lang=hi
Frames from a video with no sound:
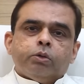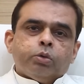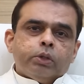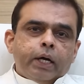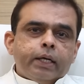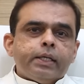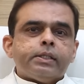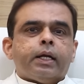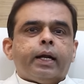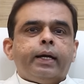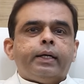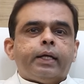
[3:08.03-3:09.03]
तो दैट इज़ द
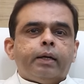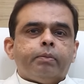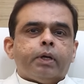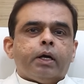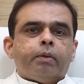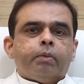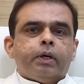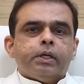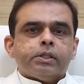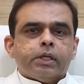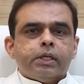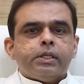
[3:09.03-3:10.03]
राइट टाइम कि
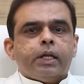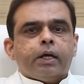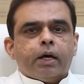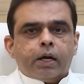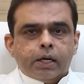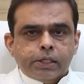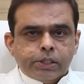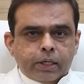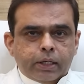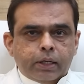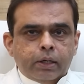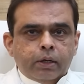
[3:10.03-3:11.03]
हमें सर्जरी करनी
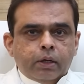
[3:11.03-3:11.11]
चाहिए